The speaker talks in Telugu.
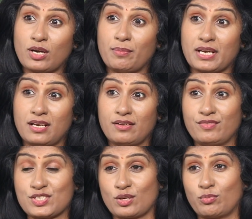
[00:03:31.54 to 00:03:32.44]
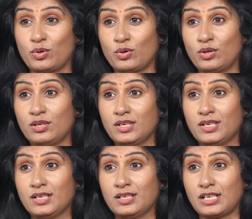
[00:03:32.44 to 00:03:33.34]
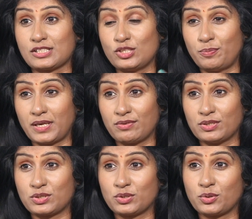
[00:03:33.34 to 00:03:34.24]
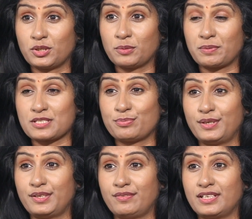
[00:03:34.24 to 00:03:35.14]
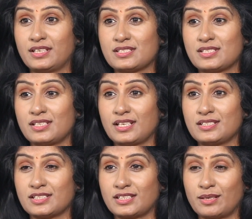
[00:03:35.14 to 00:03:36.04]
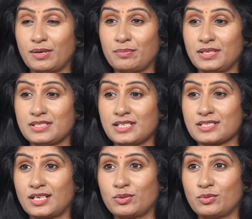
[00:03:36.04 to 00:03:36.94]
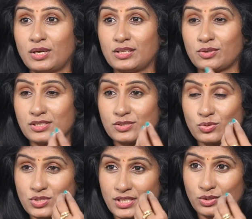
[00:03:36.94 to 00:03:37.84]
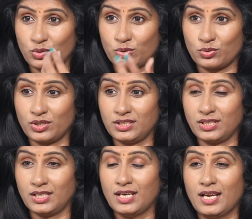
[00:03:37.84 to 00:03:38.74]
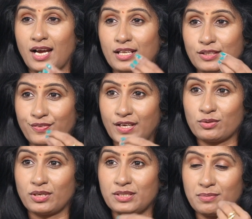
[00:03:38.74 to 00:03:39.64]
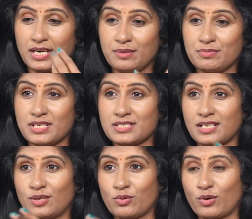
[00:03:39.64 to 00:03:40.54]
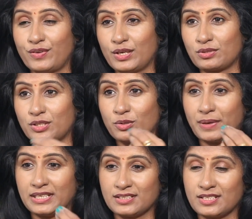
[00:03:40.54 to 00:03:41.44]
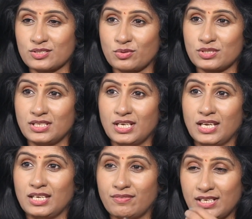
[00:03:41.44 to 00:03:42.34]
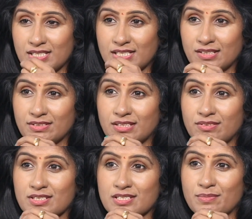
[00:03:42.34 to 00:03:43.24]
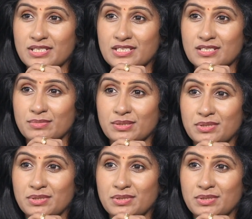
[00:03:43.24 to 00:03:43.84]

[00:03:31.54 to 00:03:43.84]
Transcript: ఒక మరణం విషయంలో లక్ష్మీపార్వతి తోటి ప్రెస్ మీట్ పెట్టించి అది చంద్రబాబే చేశాడు అదొక సూసైడ్ నోట్ ఉండింది అది ఫేక్ అది మాయం చేశారని ఒక ఫేక్ ఏదో బయటకు తీసుకొచ్చి ఇవన్నీ చేయడం ఎంతవరకు సమంజసం మరి